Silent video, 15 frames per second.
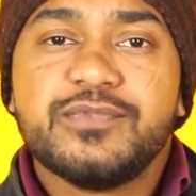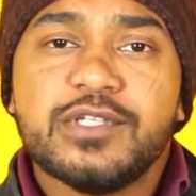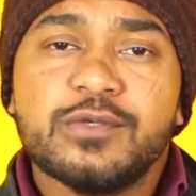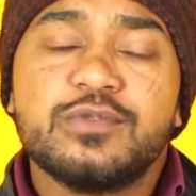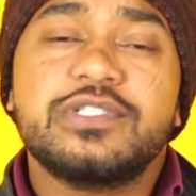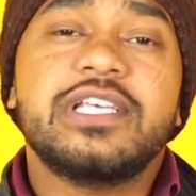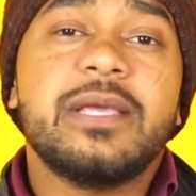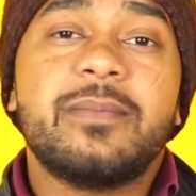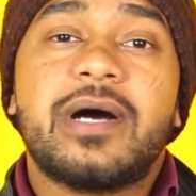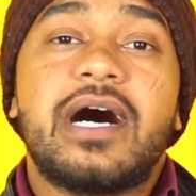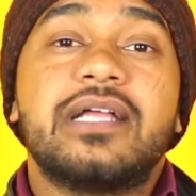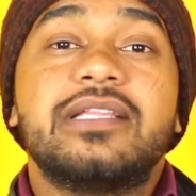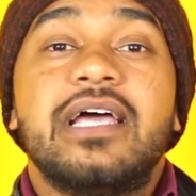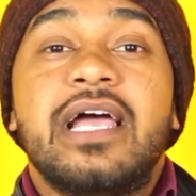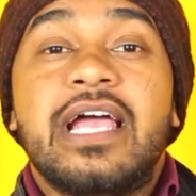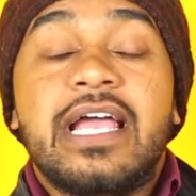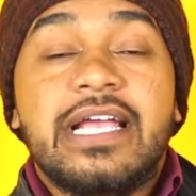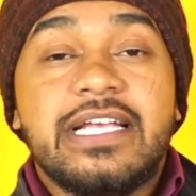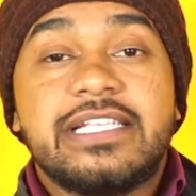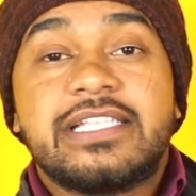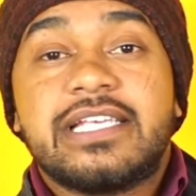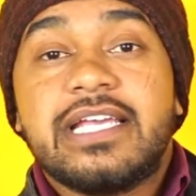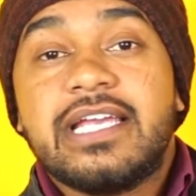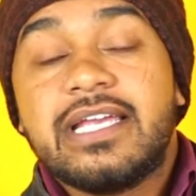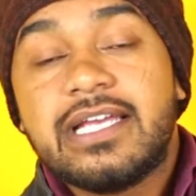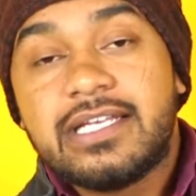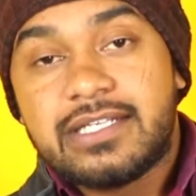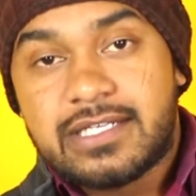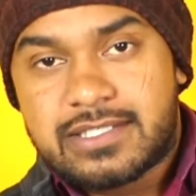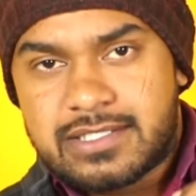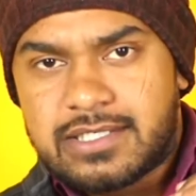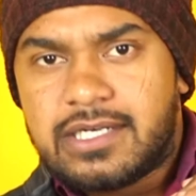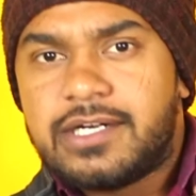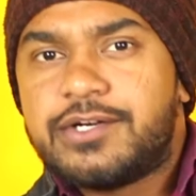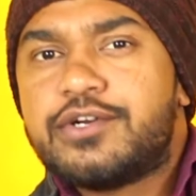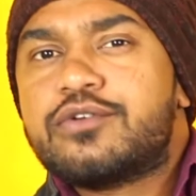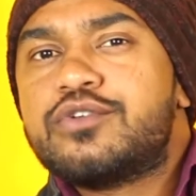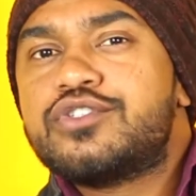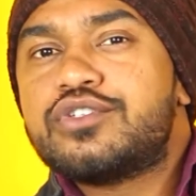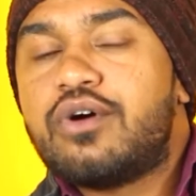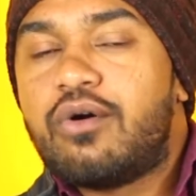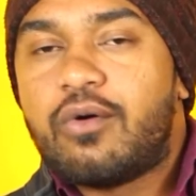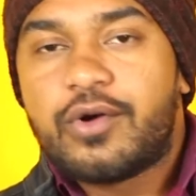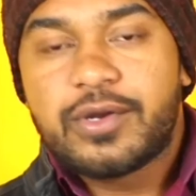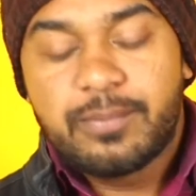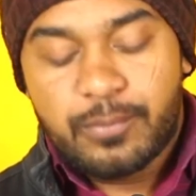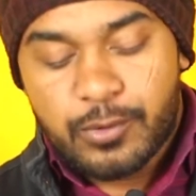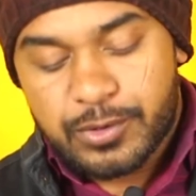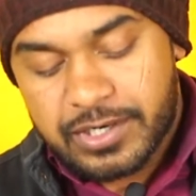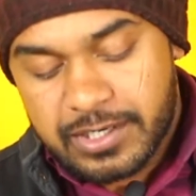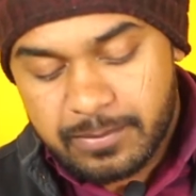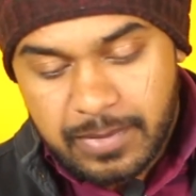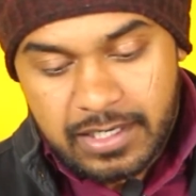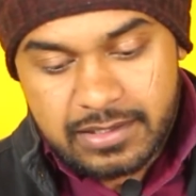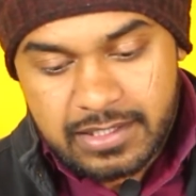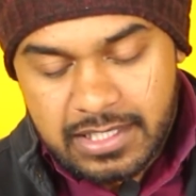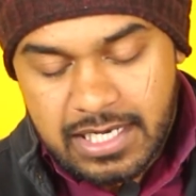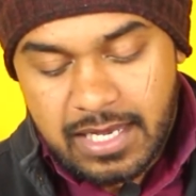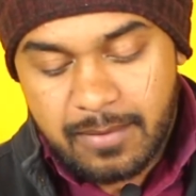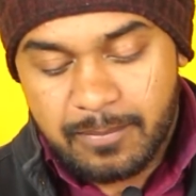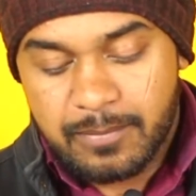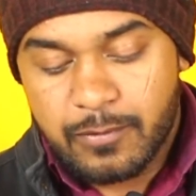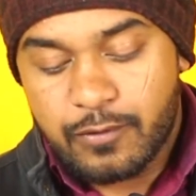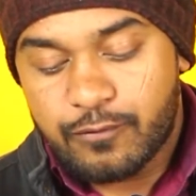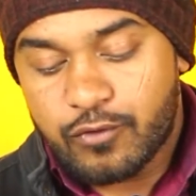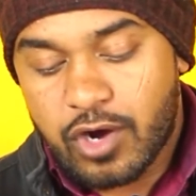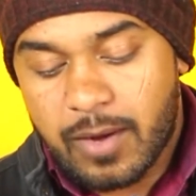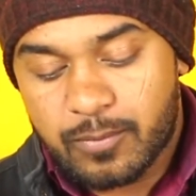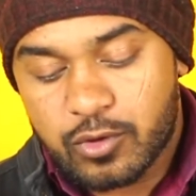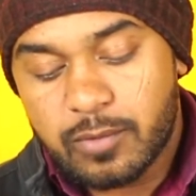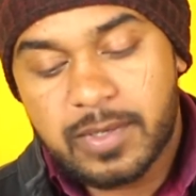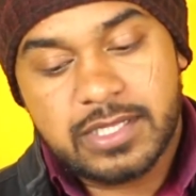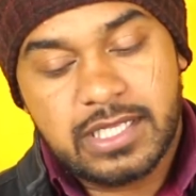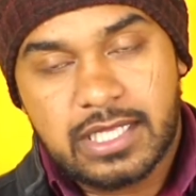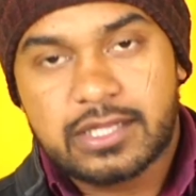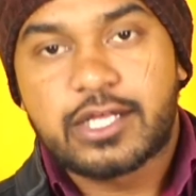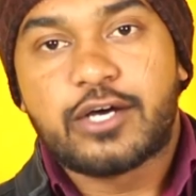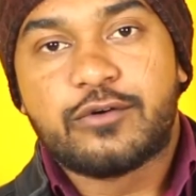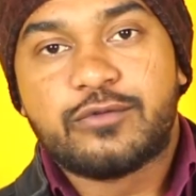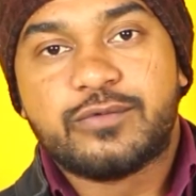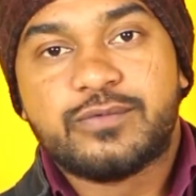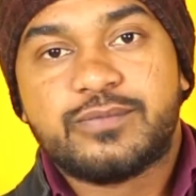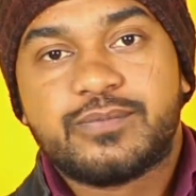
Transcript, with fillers: उसके बाद इसके इससे रिलेटेड कुछ और इम्पोर्टेंट बातें हैं मैं वो आपको बताता हूँ